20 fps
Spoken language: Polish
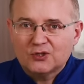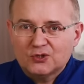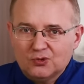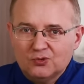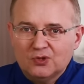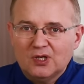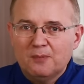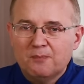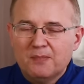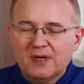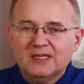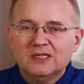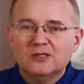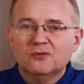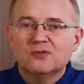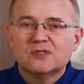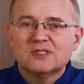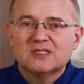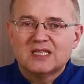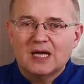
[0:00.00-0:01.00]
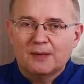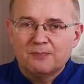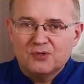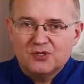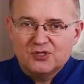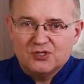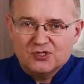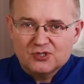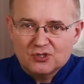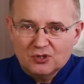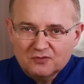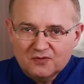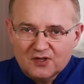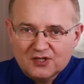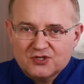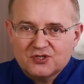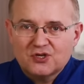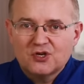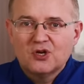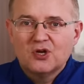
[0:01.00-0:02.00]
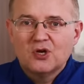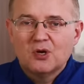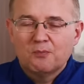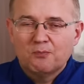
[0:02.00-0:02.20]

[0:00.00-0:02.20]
które będą stabilizować